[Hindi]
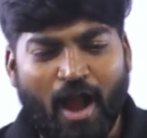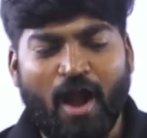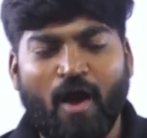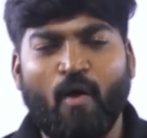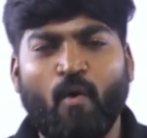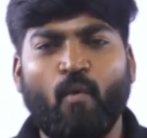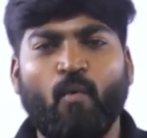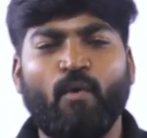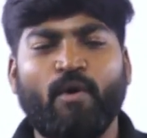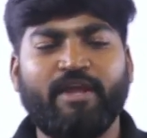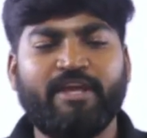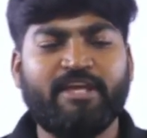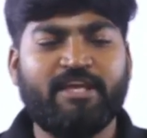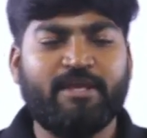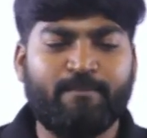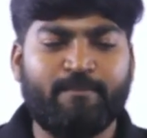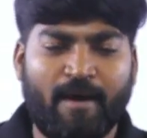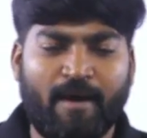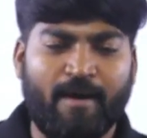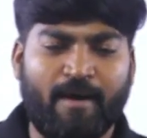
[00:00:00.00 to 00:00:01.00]
शिखा
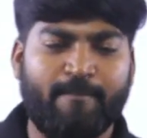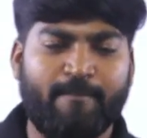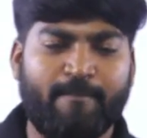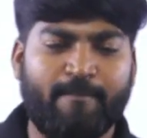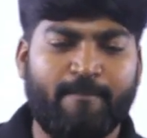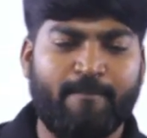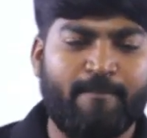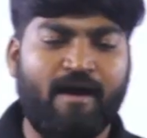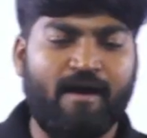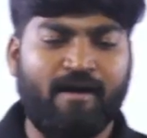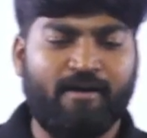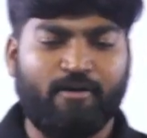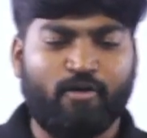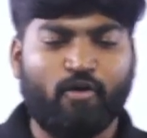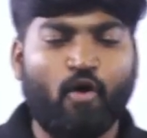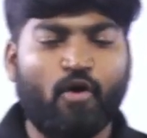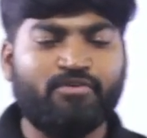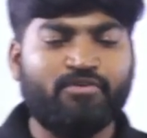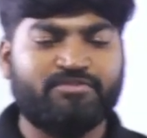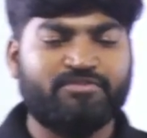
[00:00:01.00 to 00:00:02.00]
उड़ी
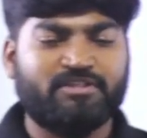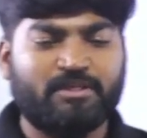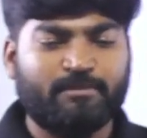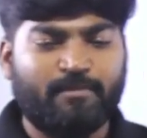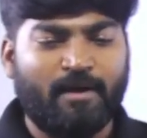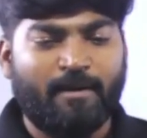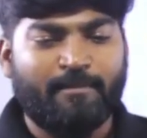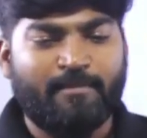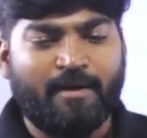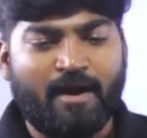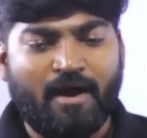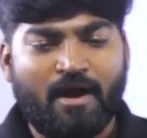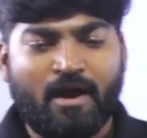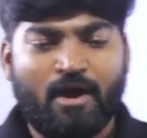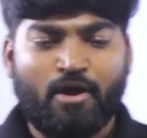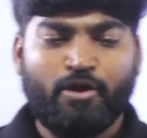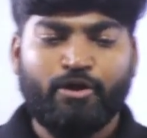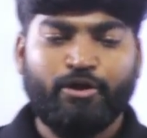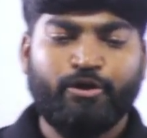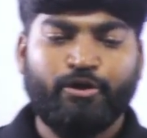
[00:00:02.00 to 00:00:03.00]
बाबा कौन से
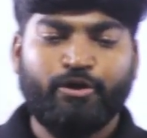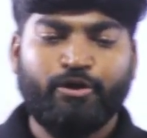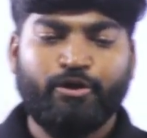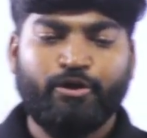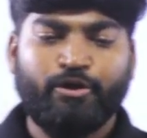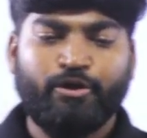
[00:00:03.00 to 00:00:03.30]
बाबा